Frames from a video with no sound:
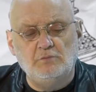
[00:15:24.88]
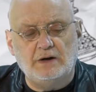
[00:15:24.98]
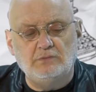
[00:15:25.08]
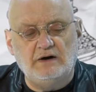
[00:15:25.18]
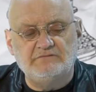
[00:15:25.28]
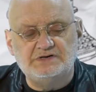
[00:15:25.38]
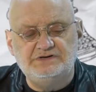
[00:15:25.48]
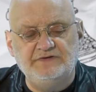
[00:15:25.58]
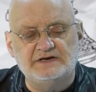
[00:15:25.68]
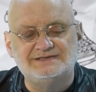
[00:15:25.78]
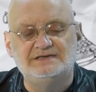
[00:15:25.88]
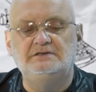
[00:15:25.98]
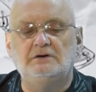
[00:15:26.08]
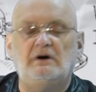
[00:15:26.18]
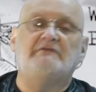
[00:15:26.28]
umarł, a właściwie jak
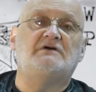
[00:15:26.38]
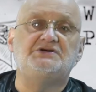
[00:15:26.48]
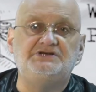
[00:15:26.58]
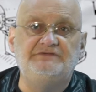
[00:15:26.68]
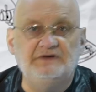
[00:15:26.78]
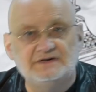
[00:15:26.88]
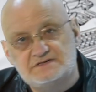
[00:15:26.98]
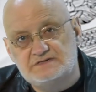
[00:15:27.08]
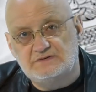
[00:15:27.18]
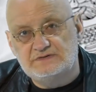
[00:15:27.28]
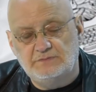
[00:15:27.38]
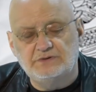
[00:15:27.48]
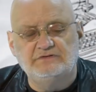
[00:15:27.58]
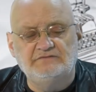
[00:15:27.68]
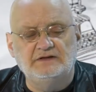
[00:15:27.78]
zginął, a właściwie jak został
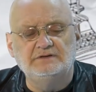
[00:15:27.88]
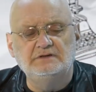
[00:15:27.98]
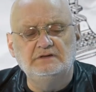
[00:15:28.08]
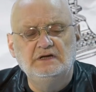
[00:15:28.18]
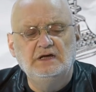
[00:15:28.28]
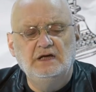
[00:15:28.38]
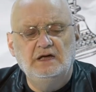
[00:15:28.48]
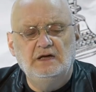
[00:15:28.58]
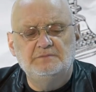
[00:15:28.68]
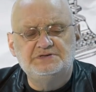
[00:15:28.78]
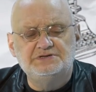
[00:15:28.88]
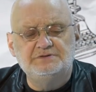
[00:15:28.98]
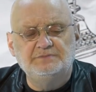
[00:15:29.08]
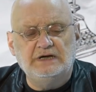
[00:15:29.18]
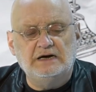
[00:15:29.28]
zamordowany. Przy
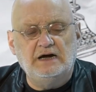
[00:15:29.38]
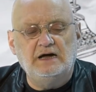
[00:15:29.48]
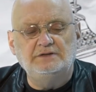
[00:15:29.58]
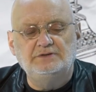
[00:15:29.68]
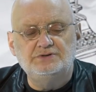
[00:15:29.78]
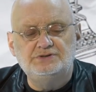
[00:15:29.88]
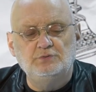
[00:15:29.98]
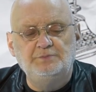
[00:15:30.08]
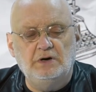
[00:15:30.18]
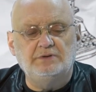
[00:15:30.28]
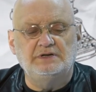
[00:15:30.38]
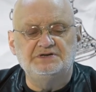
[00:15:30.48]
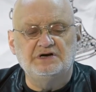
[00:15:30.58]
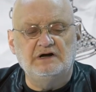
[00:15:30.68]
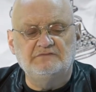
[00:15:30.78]
czym taka dość upiorna
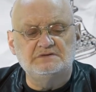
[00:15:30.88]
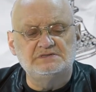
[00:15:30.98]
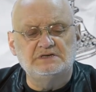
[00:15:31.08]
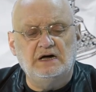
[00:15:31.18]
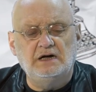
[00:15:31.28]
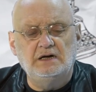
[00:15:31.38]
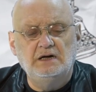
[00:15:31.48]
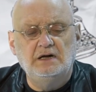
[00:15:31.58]
ciekawostka,